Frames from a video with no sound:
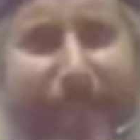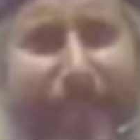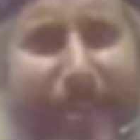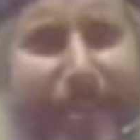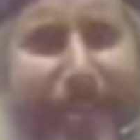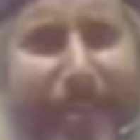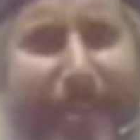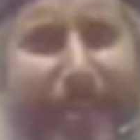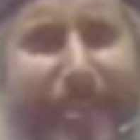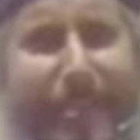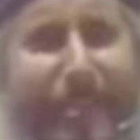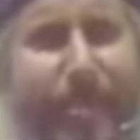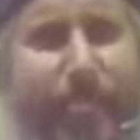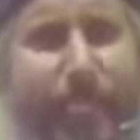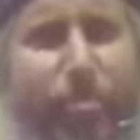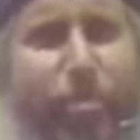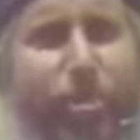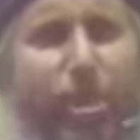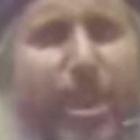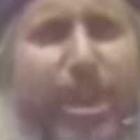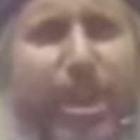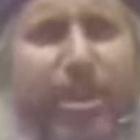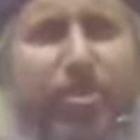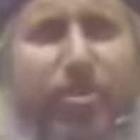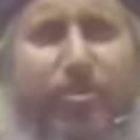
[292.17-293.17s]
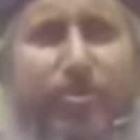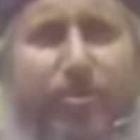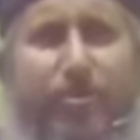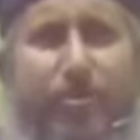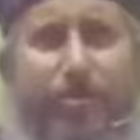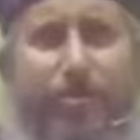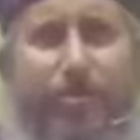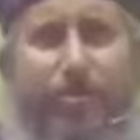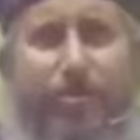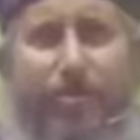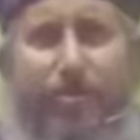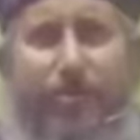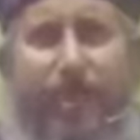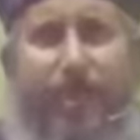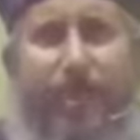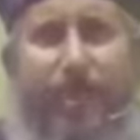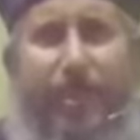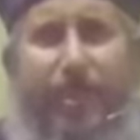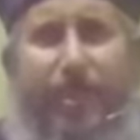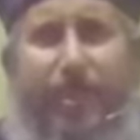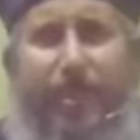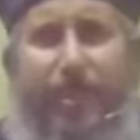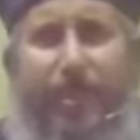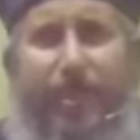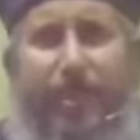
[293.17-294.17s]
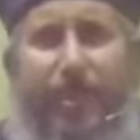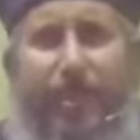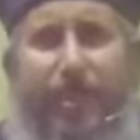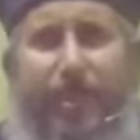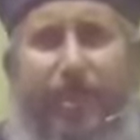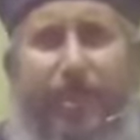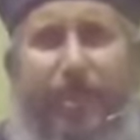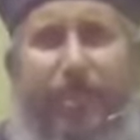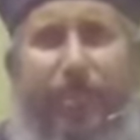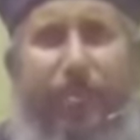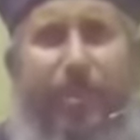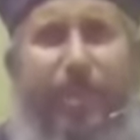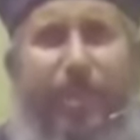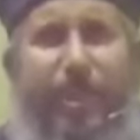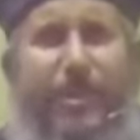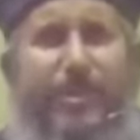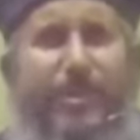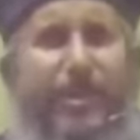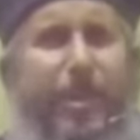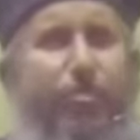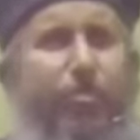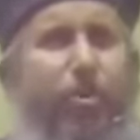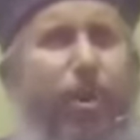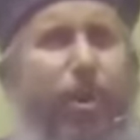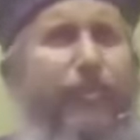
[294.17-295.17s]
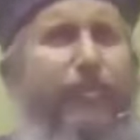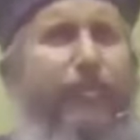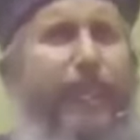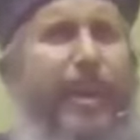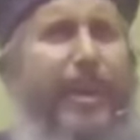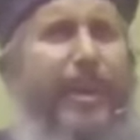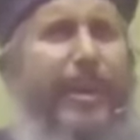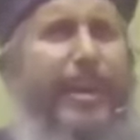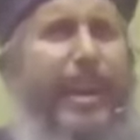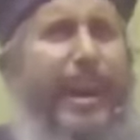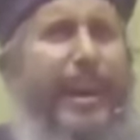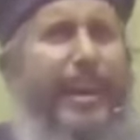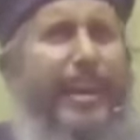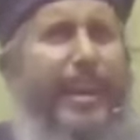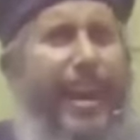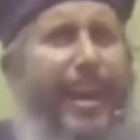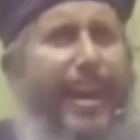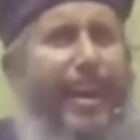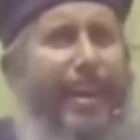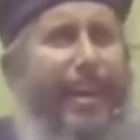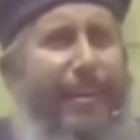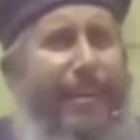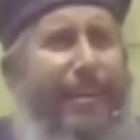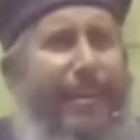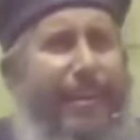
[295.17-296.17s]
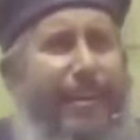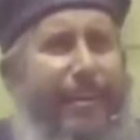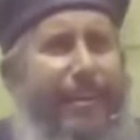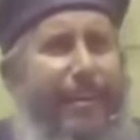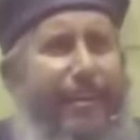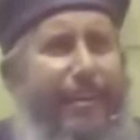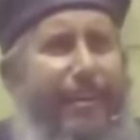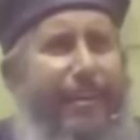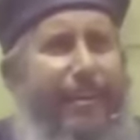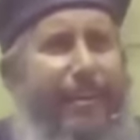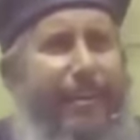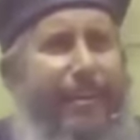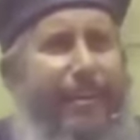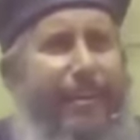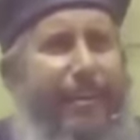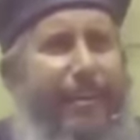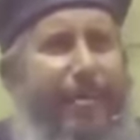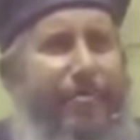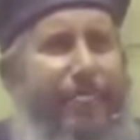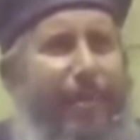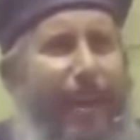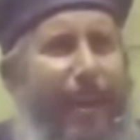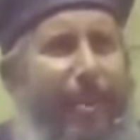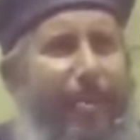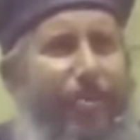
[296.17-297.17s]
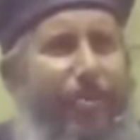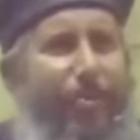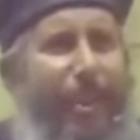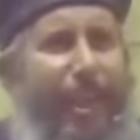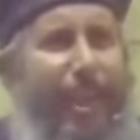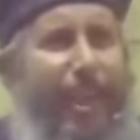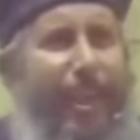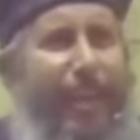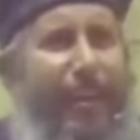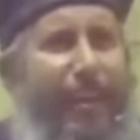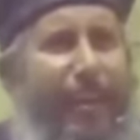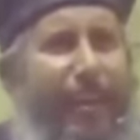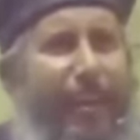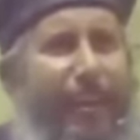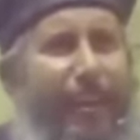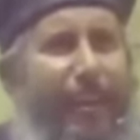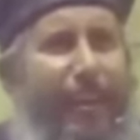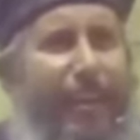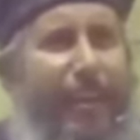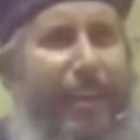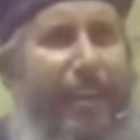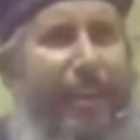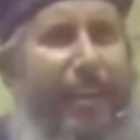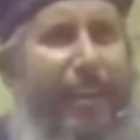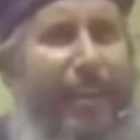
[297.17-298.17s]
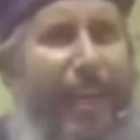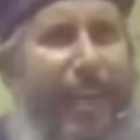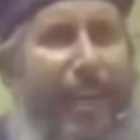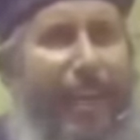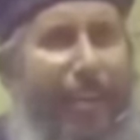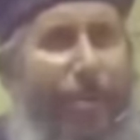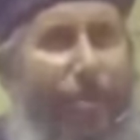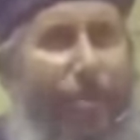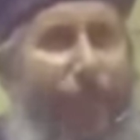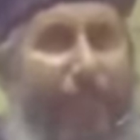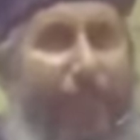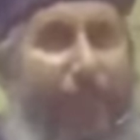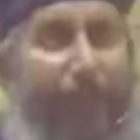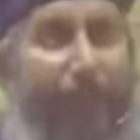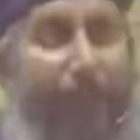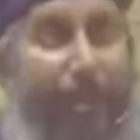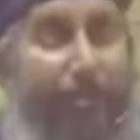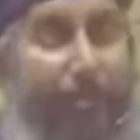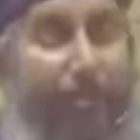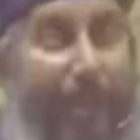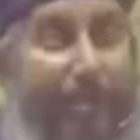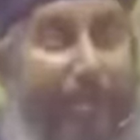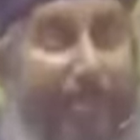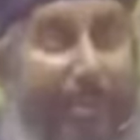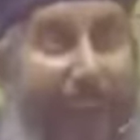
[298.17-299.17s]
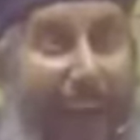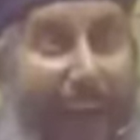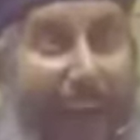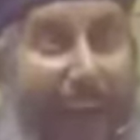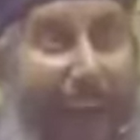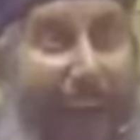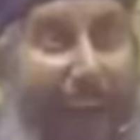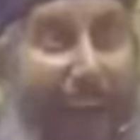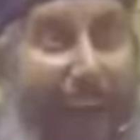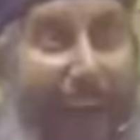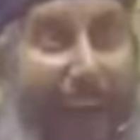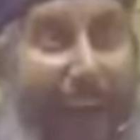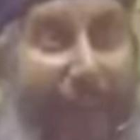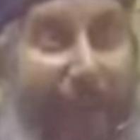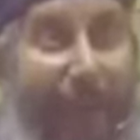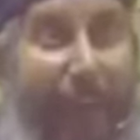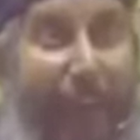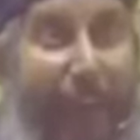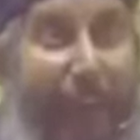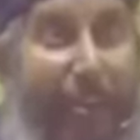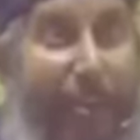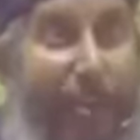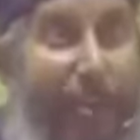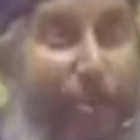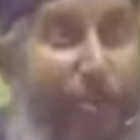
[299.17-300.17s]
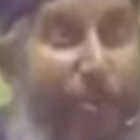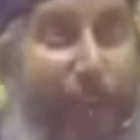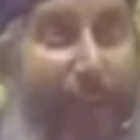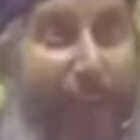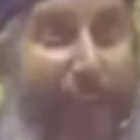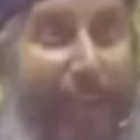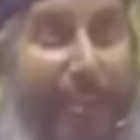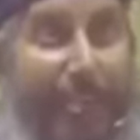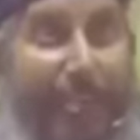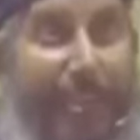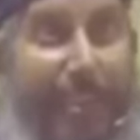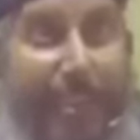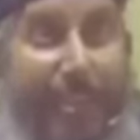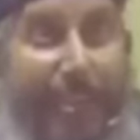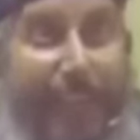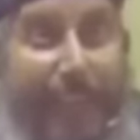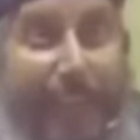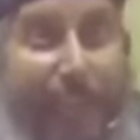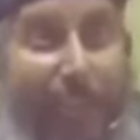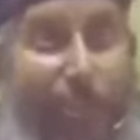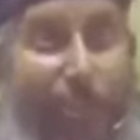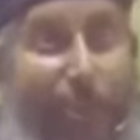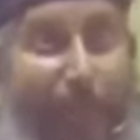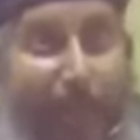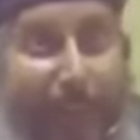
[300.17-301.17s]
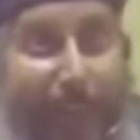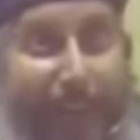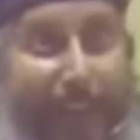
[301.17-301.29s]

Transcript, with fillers: يسموه نجم ودي سموها فنانة معقولة تلاقي الواد في المزرعة عارف يكون عايز يسرق شوية